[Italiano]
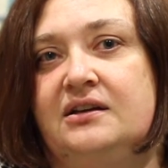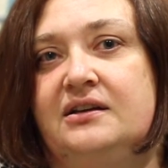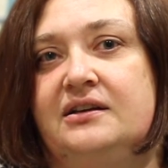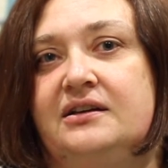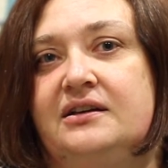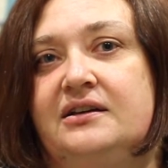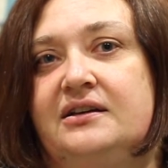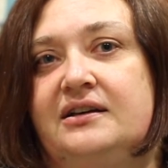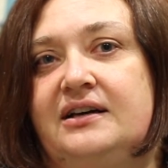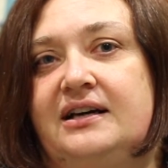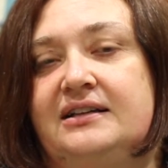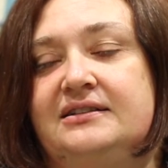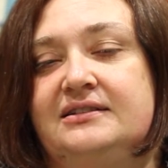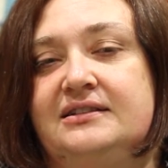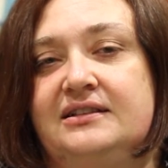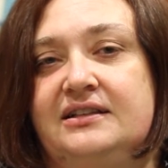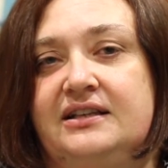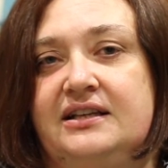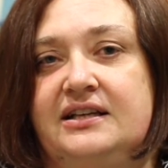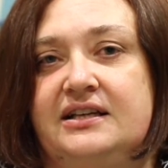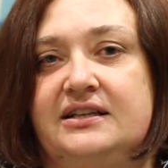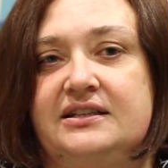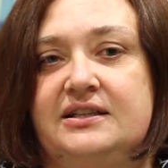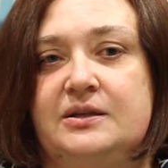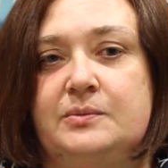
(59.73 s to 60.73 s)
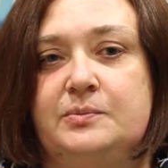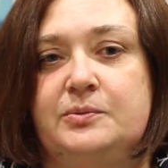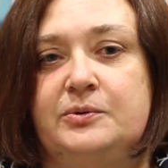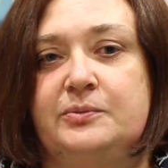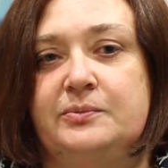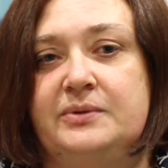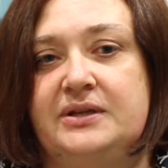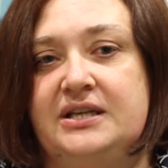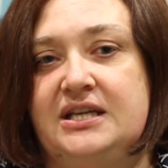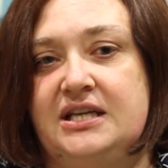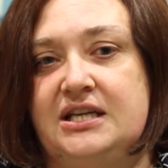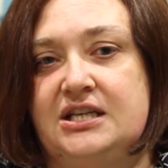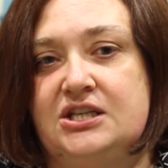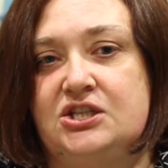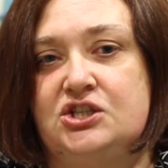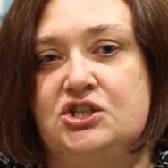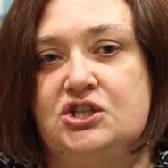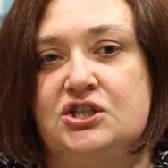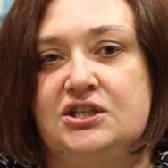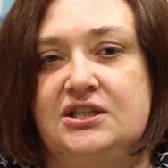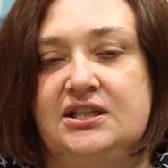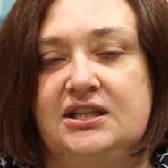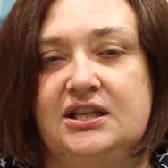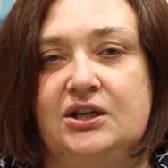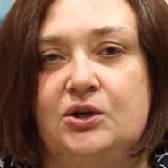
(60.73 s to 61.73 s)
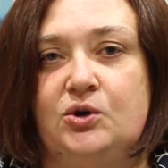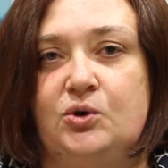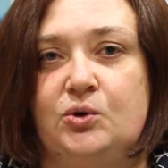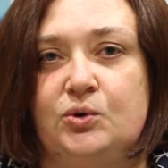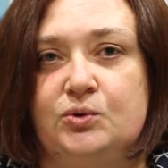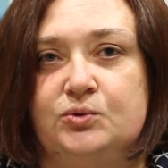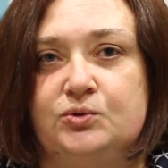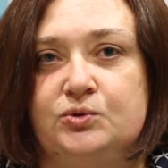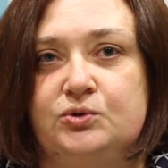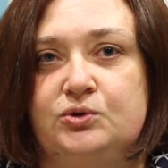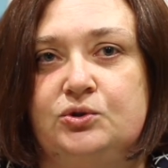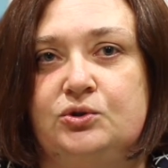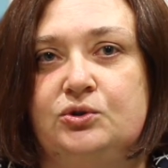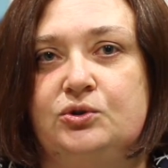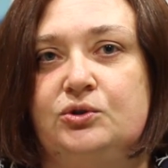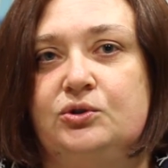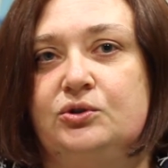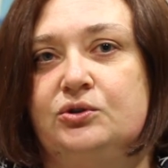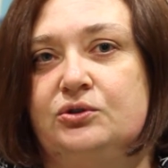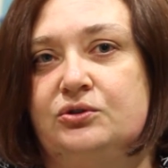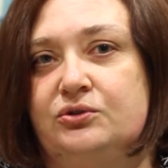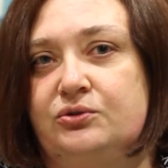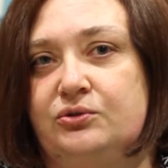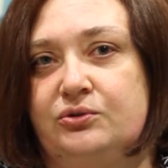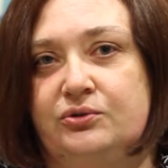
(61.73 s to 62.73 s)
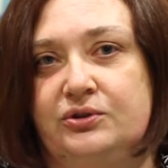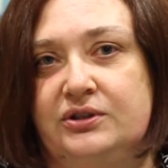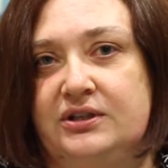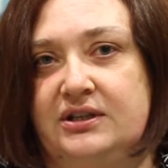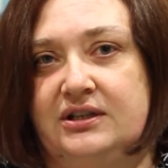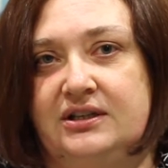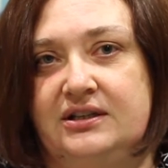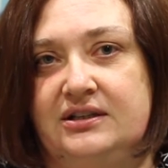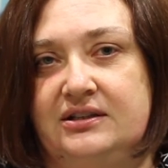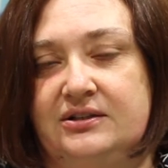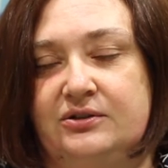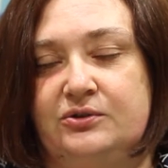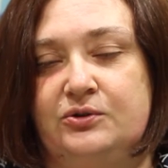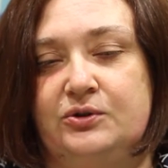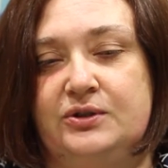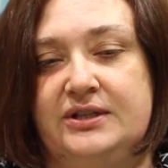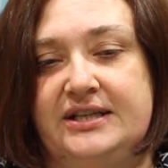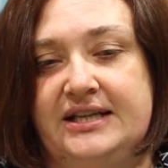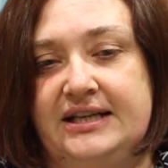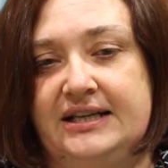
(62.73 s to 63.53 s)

eh, a tenere dei pomeriggi di incontro eh, con, eh, con gli